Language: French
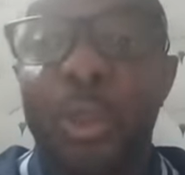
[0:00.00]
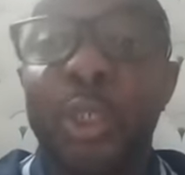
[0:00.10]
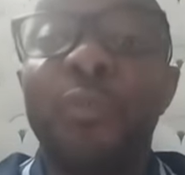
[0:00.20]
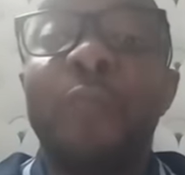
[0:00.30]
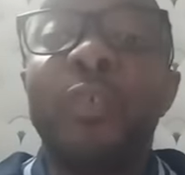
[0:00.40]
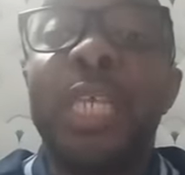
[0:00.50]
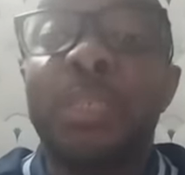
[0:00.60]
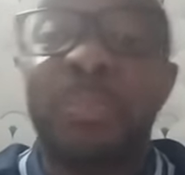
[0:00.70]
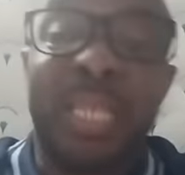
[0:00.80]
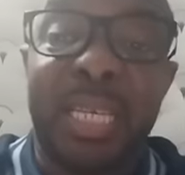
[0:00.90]
je vais vous
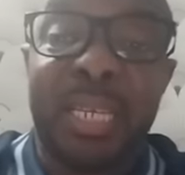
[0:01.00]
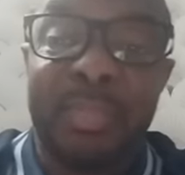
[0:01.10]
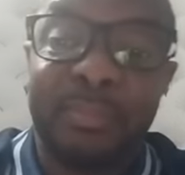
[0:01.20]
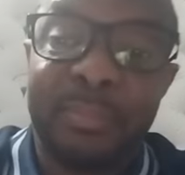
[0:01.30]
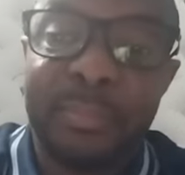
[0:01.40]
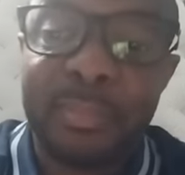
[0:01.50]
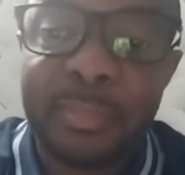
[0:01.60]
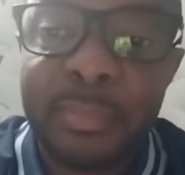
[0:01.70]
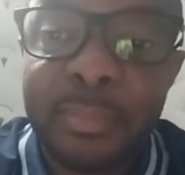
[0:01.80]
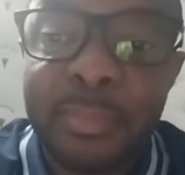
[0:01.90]
expliquer.
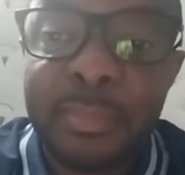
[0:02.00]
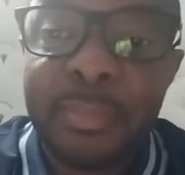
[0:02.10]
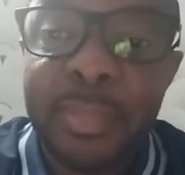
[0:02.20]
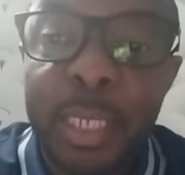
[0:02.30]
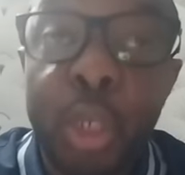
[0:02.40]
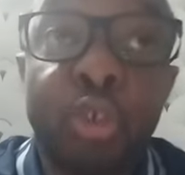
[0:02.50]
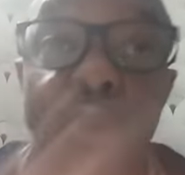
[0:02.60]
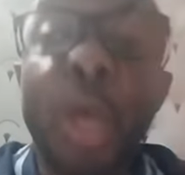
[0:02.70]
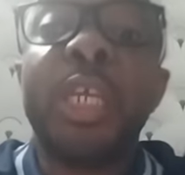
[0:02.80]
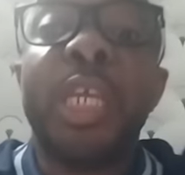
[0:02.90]

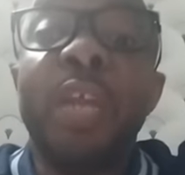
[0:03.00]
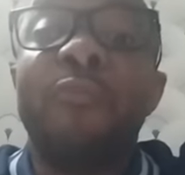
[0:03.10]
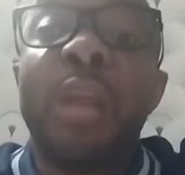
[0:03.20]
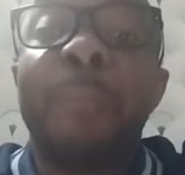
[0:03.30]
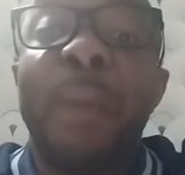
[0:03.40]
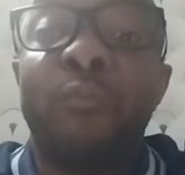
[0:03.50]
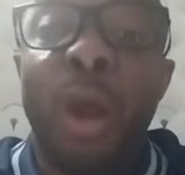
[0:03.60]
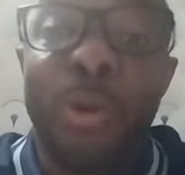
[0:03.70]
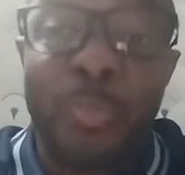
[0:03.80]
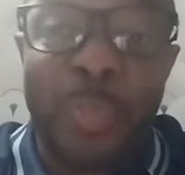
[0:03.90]
Ceux qui ne voulaient pas
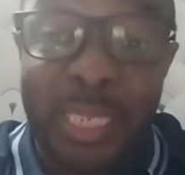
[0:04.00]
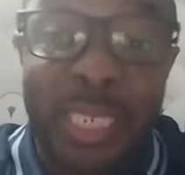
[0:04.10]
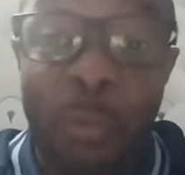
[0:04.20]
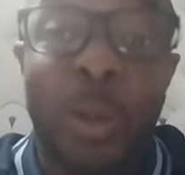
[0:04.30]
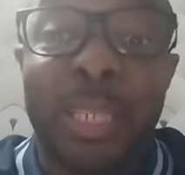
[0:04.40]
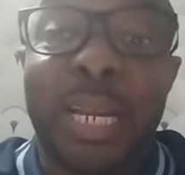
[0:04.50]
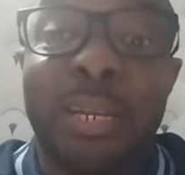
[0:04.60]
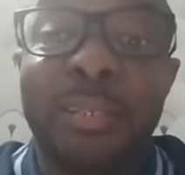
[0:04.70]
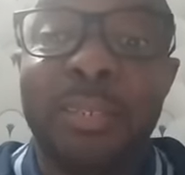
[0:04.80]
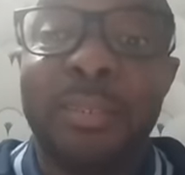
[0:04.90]
voir le président Ouattara
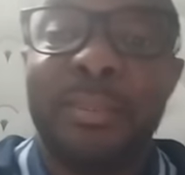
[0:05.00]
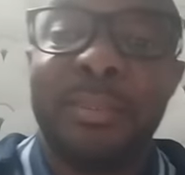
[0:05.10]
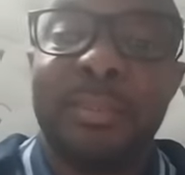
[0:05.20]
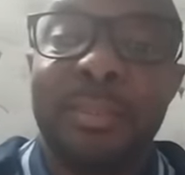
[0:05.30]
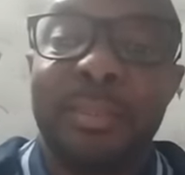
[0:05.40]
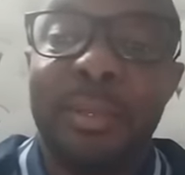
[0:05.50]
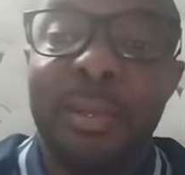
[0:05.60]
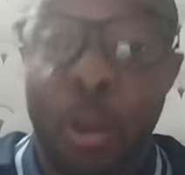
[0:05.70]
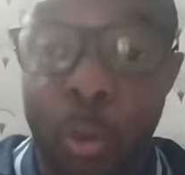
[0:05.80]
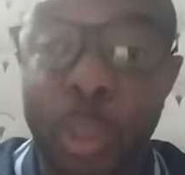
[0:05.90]

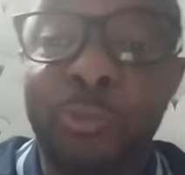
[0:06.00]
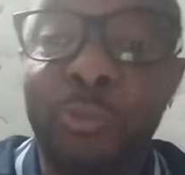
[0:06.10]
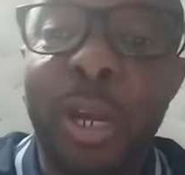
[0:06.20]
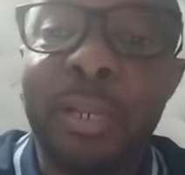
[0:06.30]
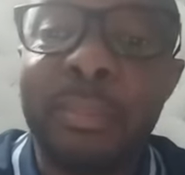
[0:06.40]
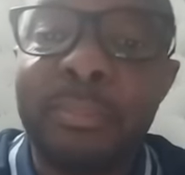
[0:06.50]
en Côte d'Ivoire,